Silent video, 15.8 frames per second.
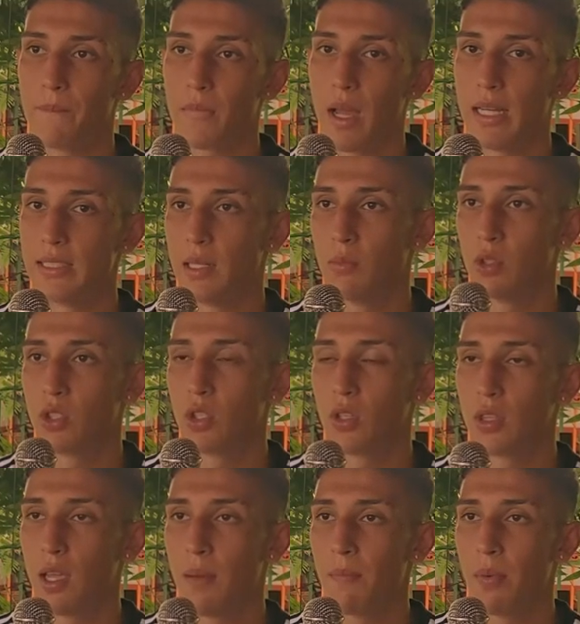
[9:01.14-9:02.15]
hace mucho
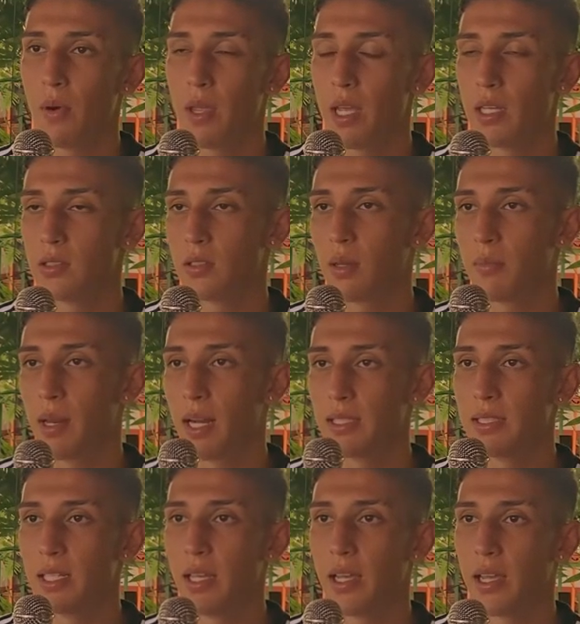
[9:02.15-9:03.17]
tiempo y eso también
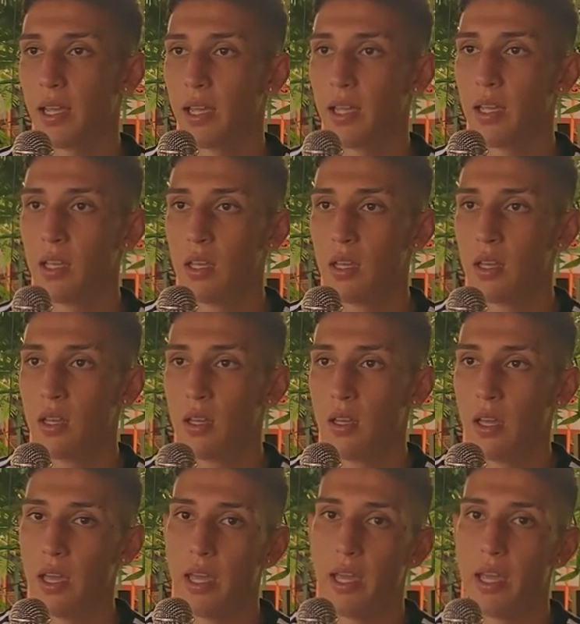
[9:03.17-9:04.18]
hace de que
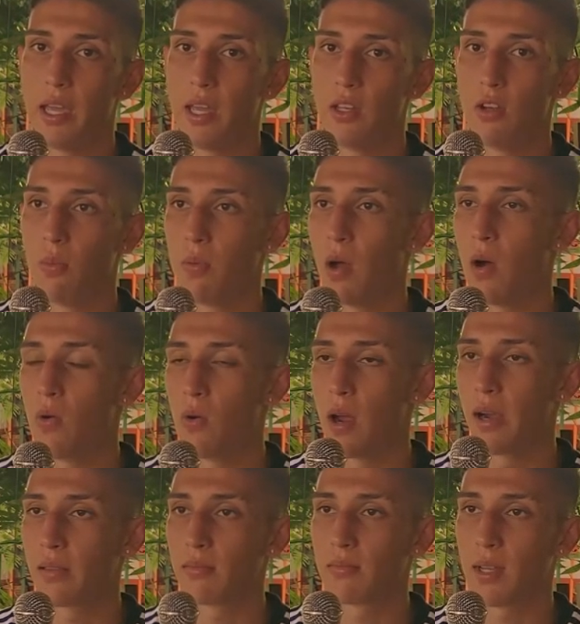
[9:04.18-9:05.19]
yo pueda
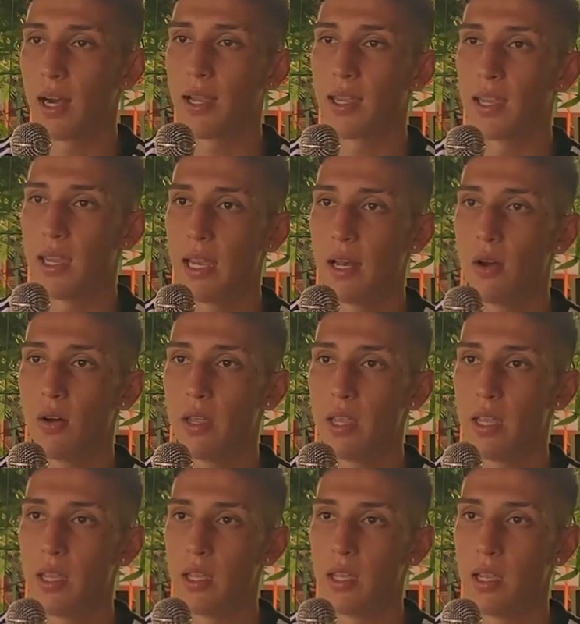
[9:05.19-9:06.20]
jugar tranquilo
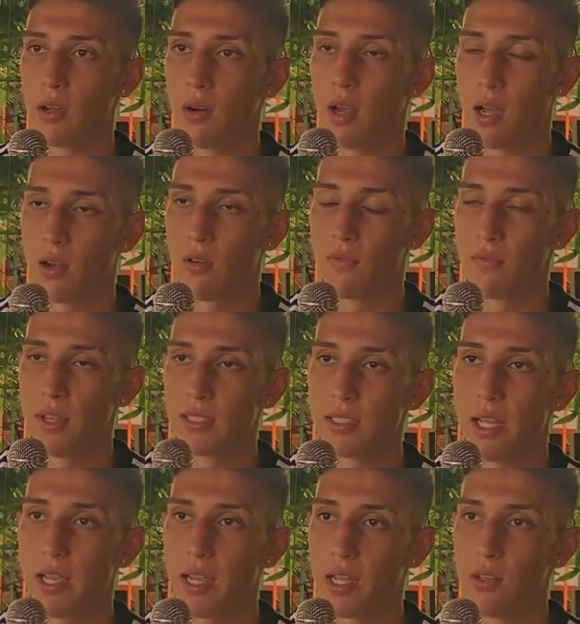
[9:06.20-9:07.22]
y, con la
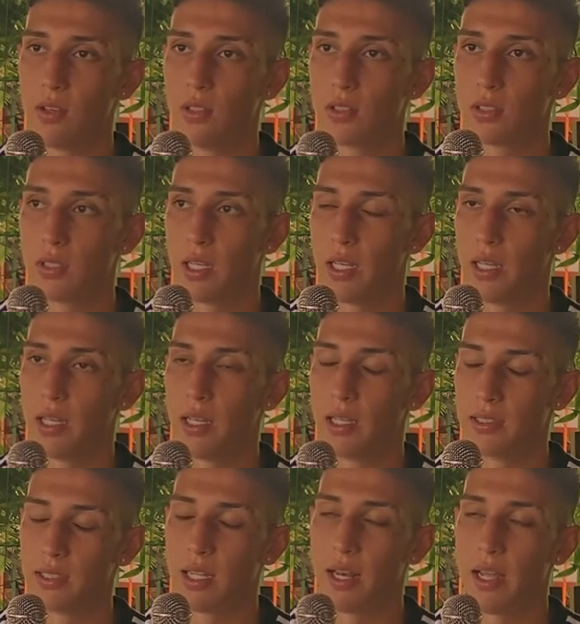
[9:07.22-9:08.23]
confianza de que ellos
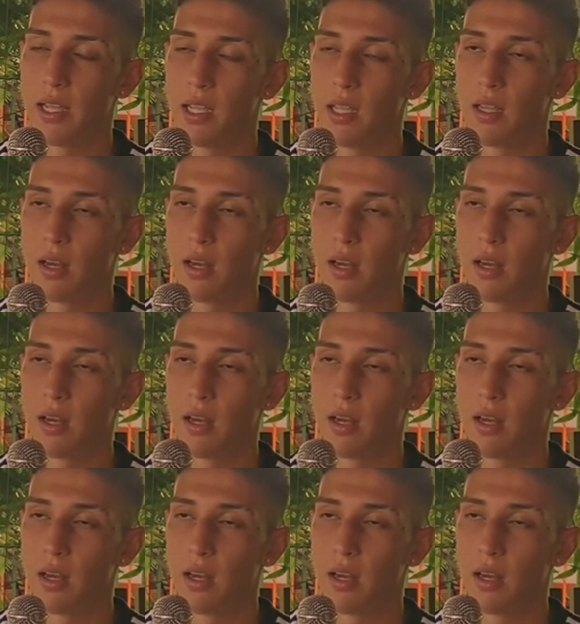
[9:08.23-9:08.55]
están ahí